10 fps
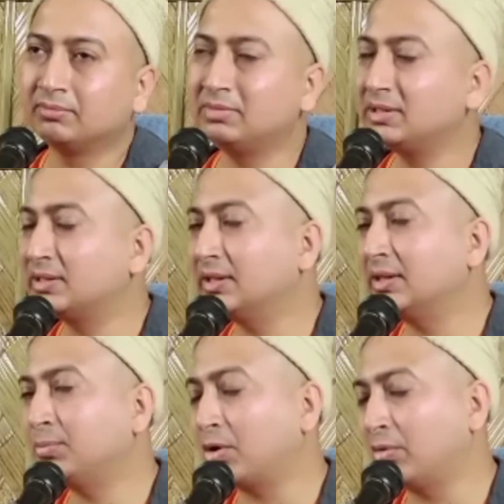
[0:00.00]
বিচ্ছেদের
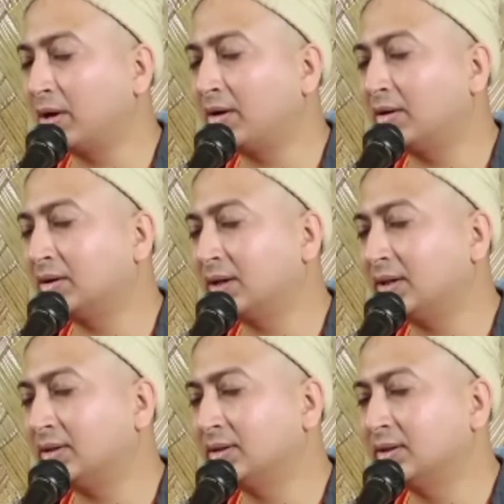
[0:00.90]
পরোয়ানা অর্থাৎ
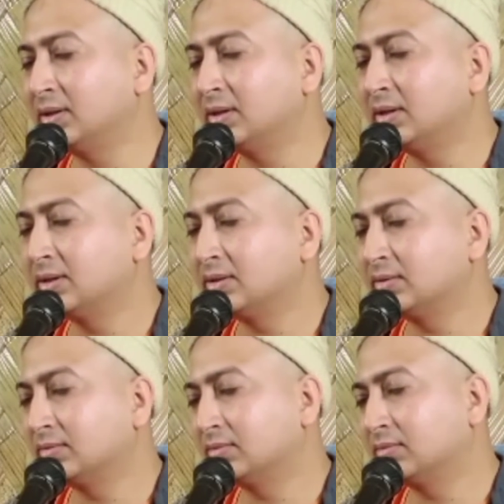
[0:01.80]

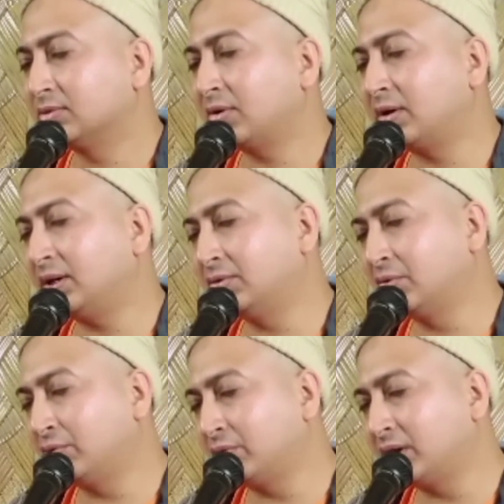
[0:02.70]
সঠিক
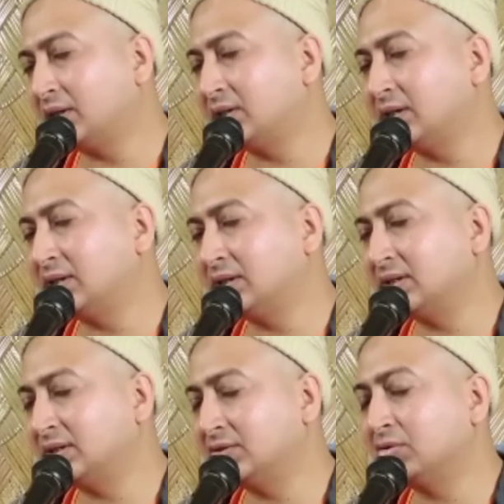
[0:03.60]
গুরুর কাছে এসে
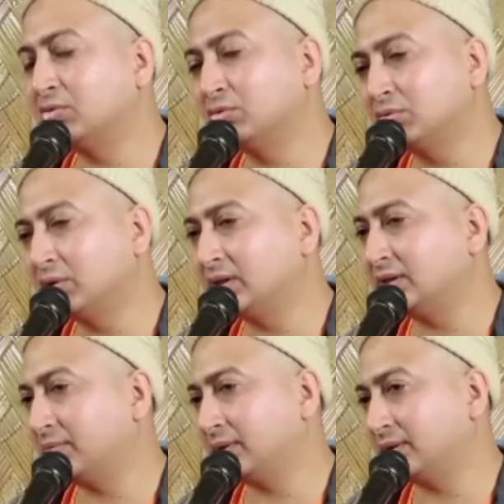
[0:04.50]
শিষ্য গুরু হয়ে
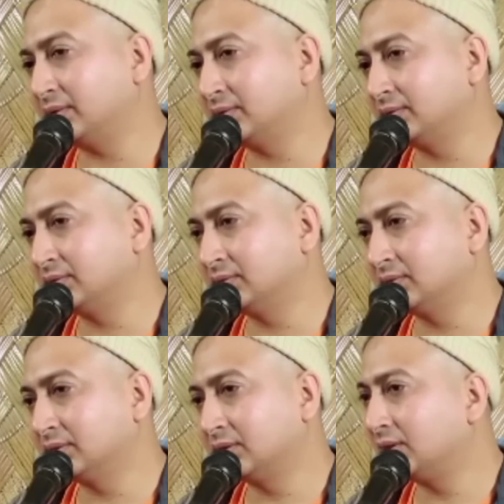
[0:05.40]
যাবে
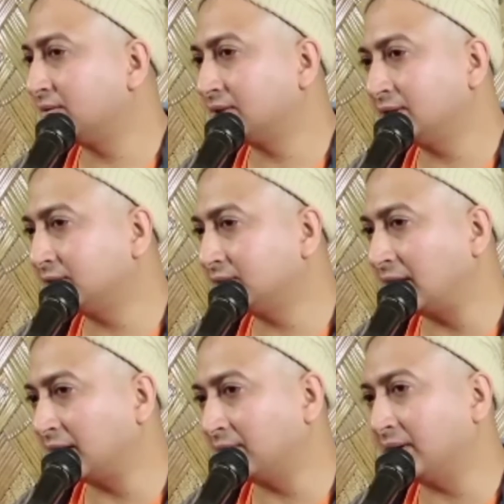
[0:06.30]
শিষ্য শিষ্য
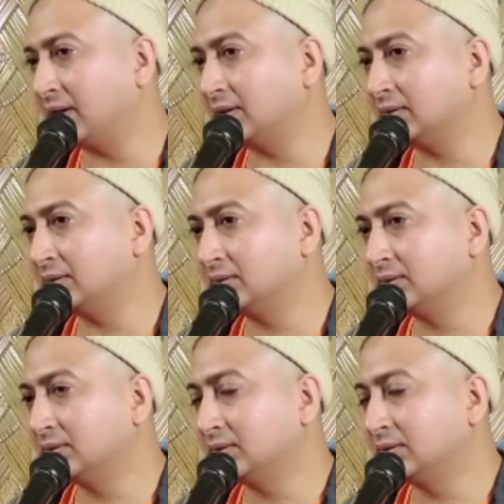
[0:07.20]
থাকবে না
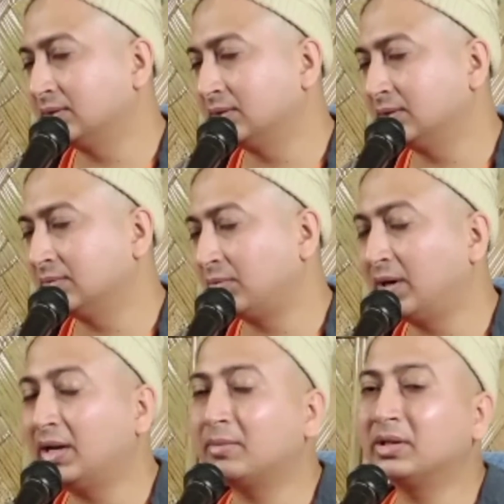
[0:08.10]
বলে
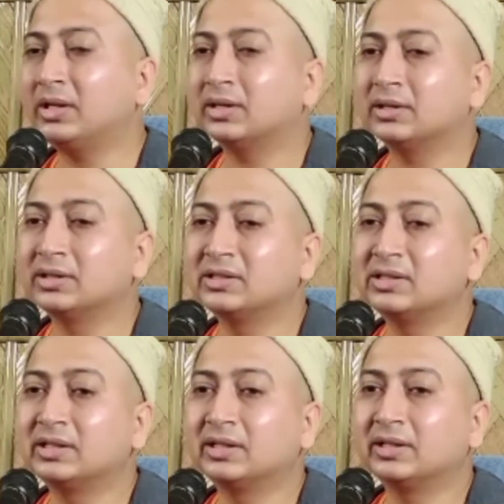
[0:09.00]
না আমাদের
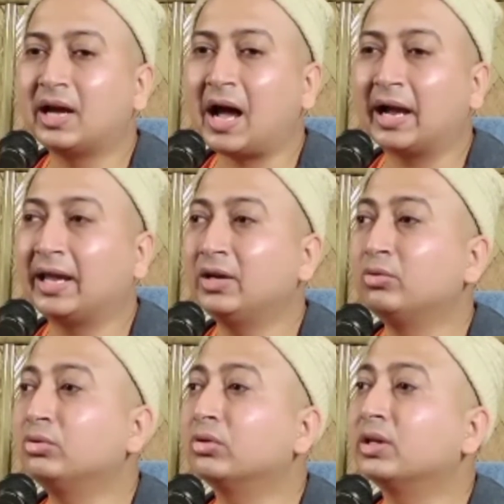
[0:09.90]
যে আগেই
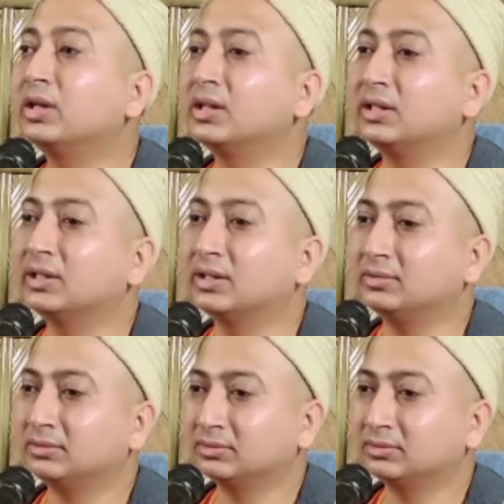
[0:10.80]
গুরু দক্ষিণা দিয়ে দাও